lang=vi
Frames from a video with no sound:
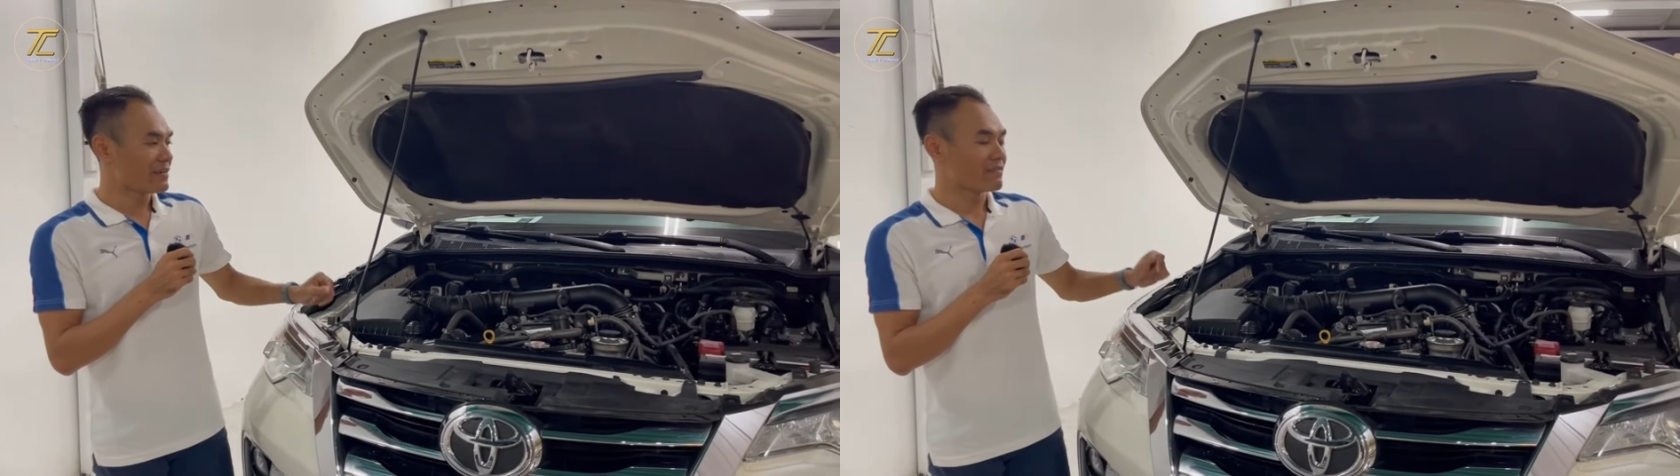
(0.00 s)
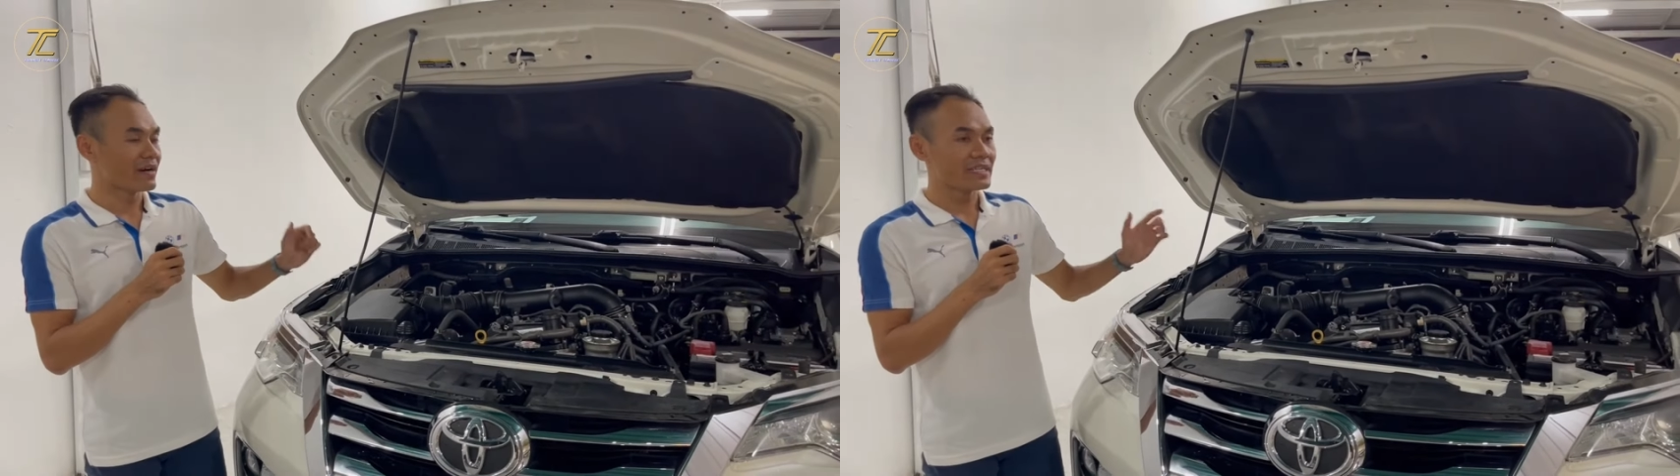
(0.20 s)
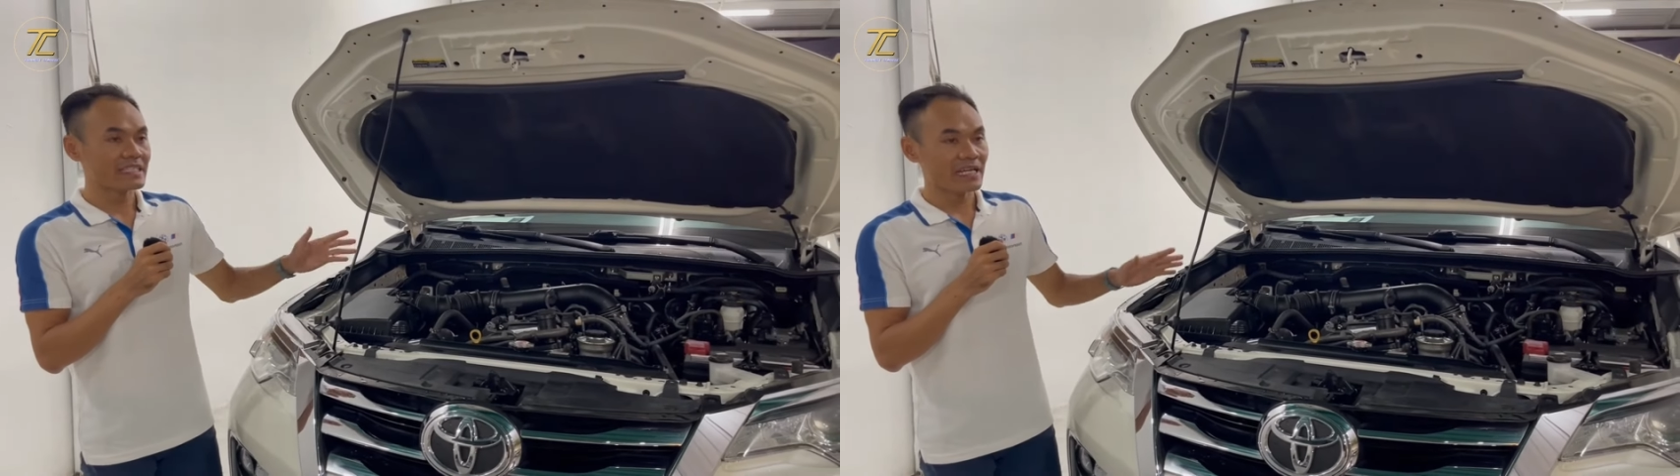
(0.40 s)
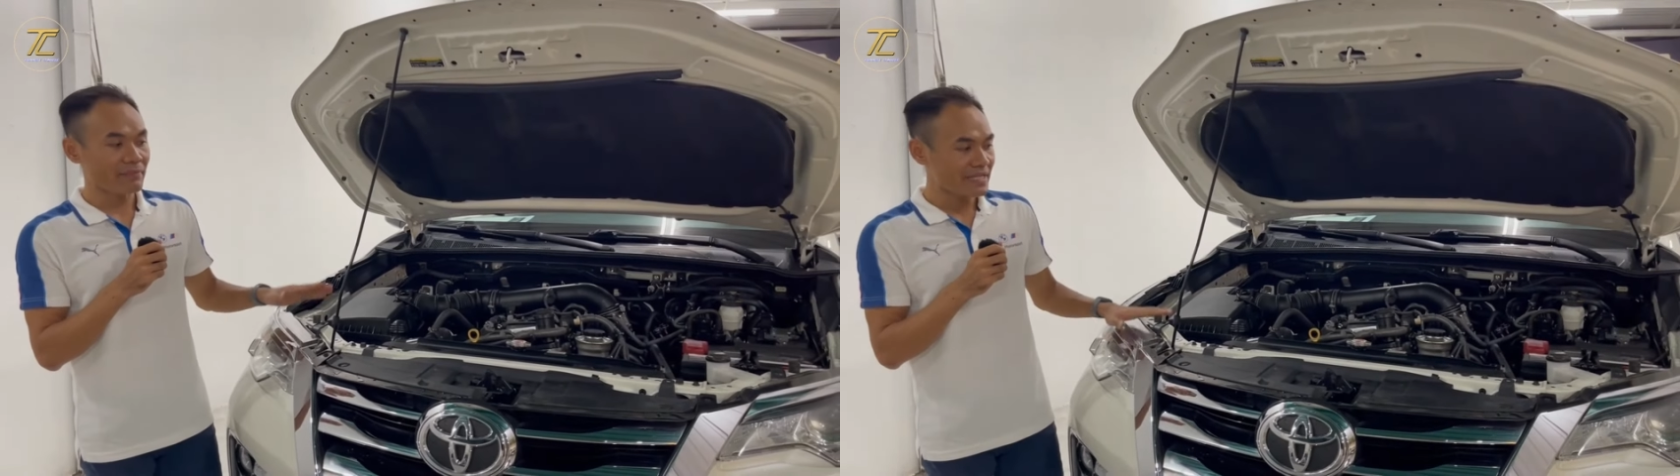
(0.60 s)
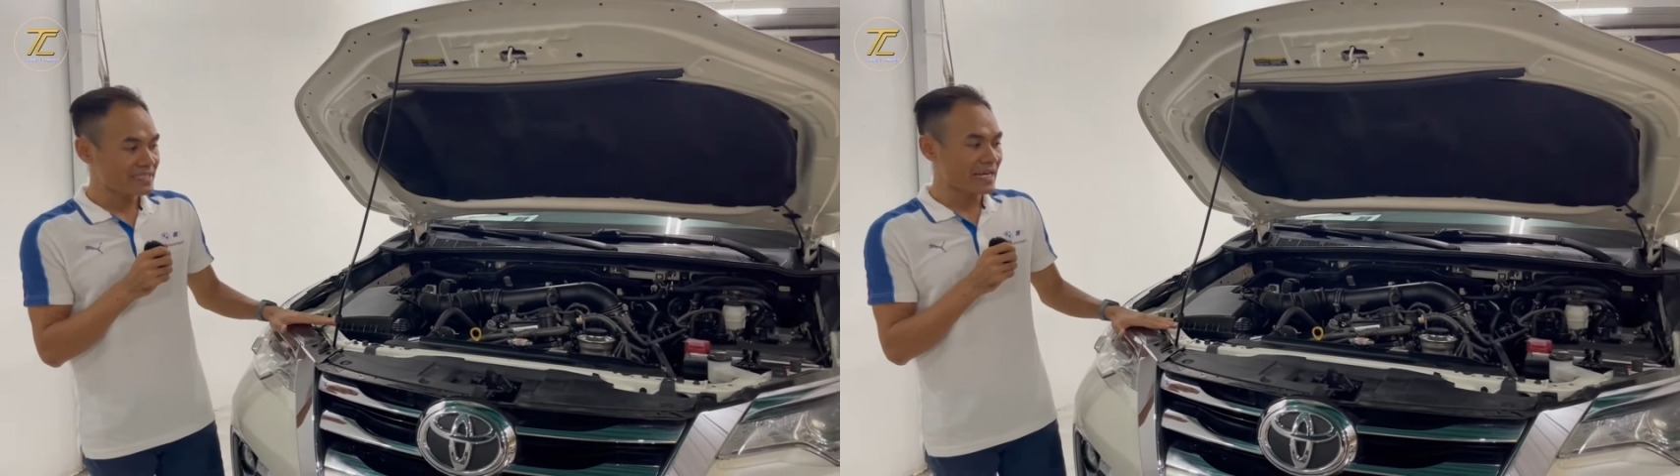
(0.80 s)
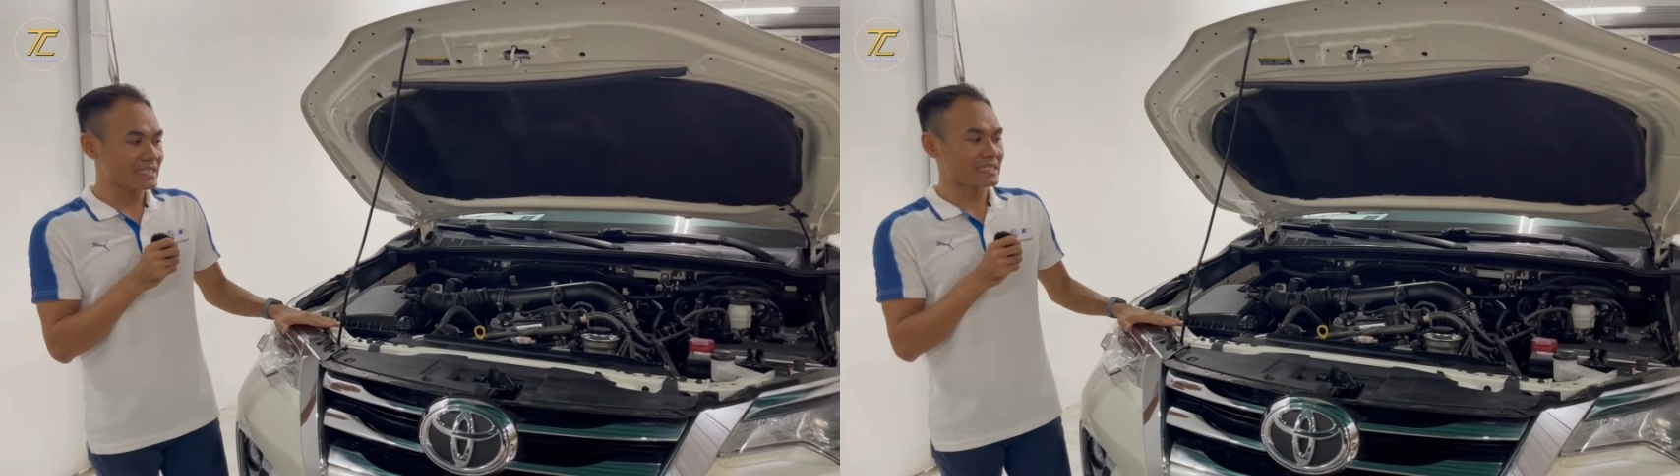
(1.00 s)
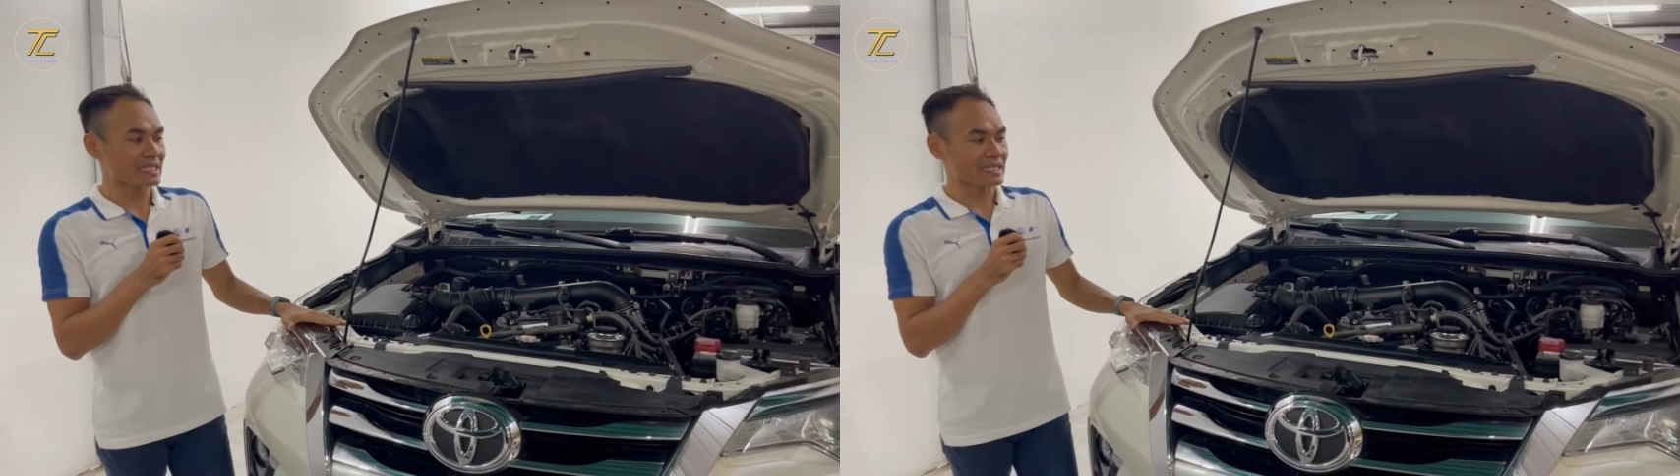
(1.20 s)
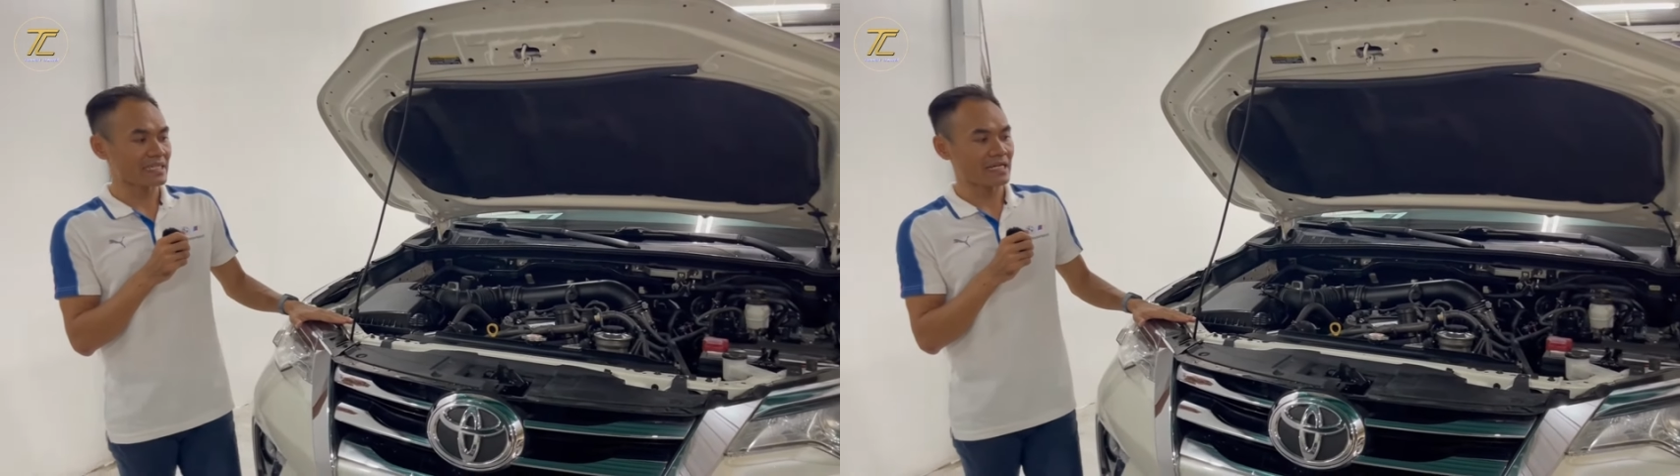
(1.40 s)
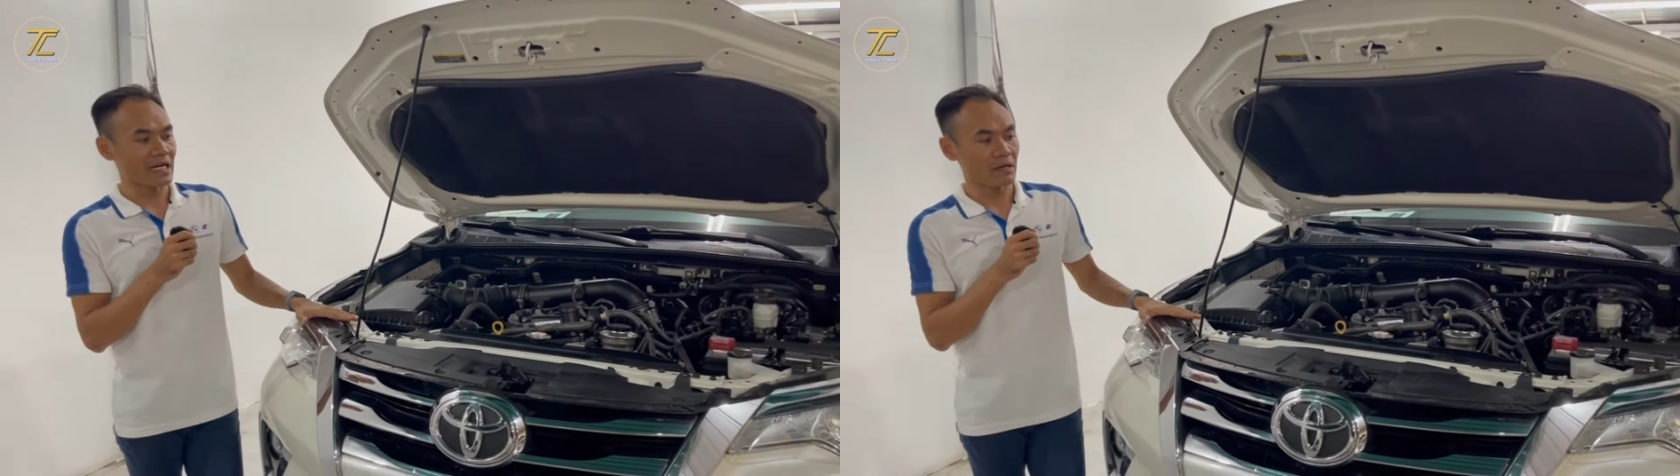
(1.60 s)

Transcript: Với xe máy xăng thì